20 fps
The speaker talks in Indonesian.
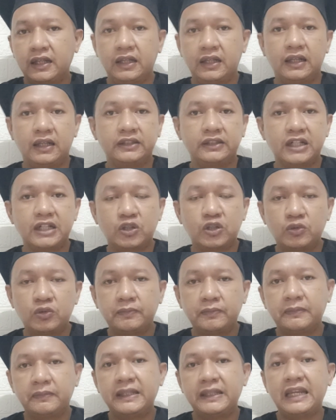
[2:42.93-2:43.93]
uh,
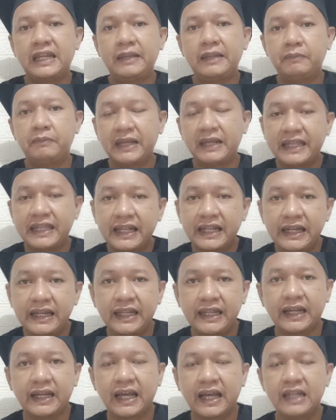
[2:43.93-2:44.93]
cenderung menjadi back kiri
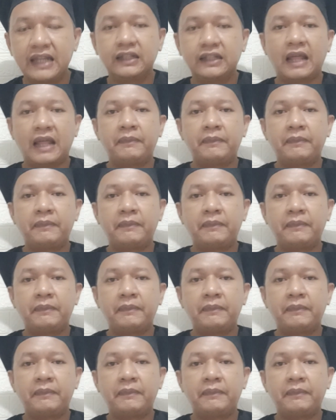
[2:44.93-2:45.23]
nih ya kan